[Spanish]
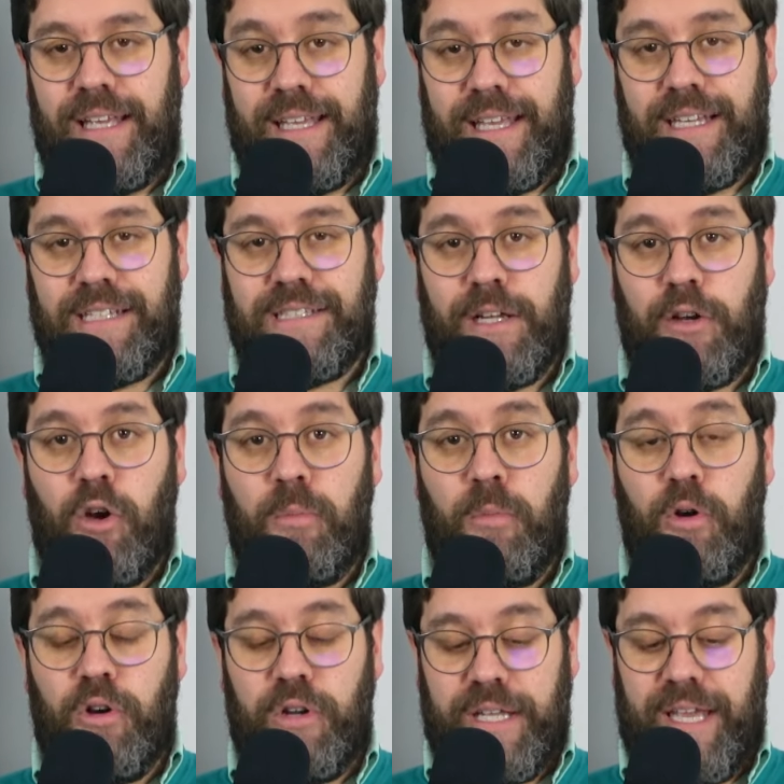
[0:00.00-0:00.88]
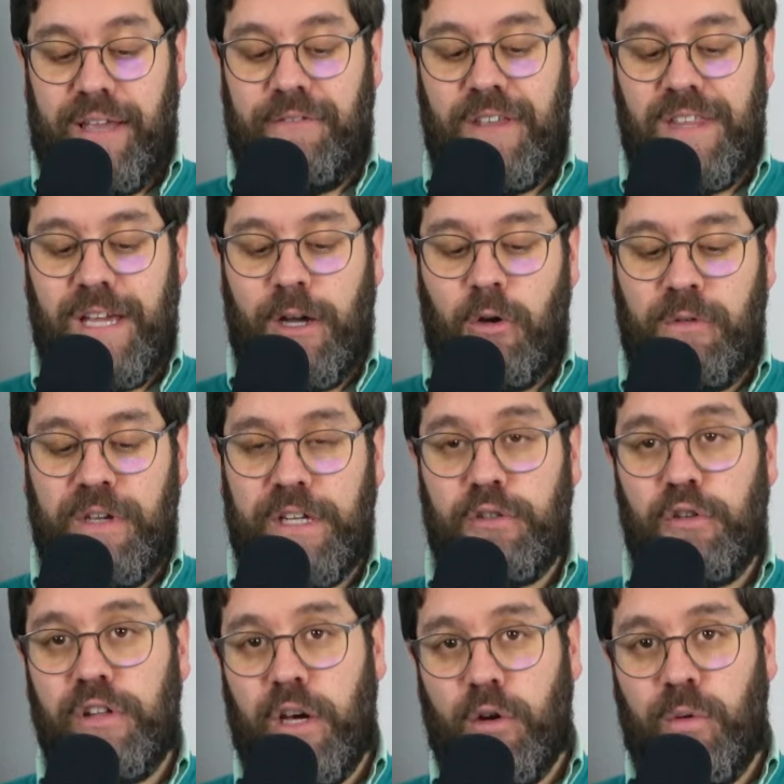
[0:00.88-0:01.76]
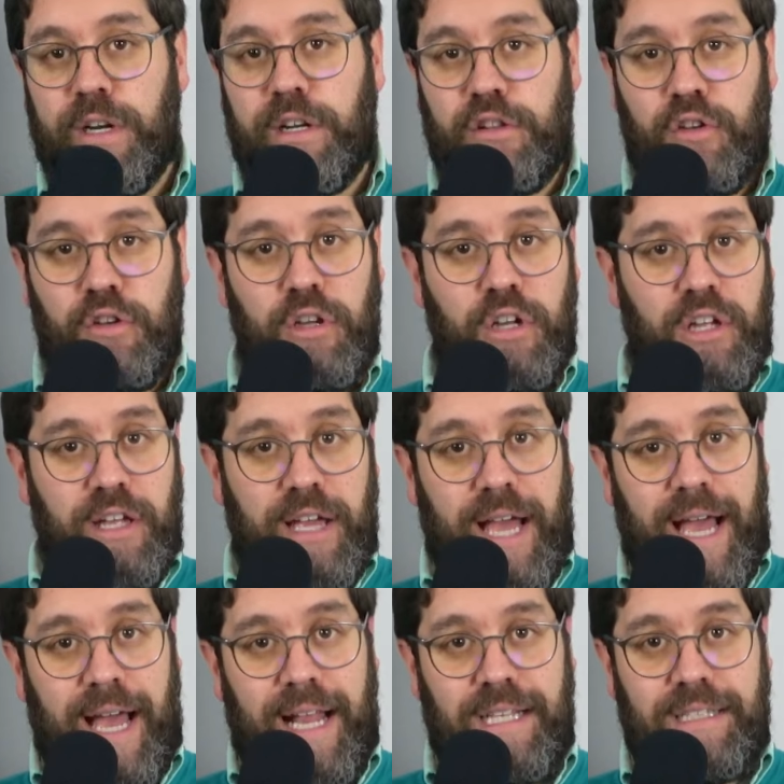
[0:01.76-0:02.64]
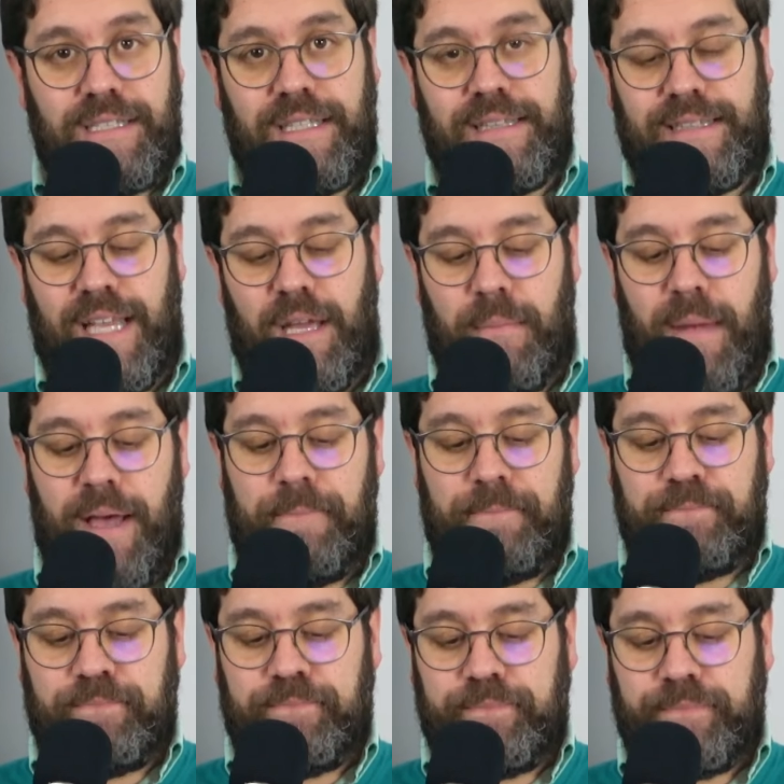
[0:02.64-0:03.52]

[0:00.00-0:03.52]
ejerce como jefe de gobierno de acuerdo al sistema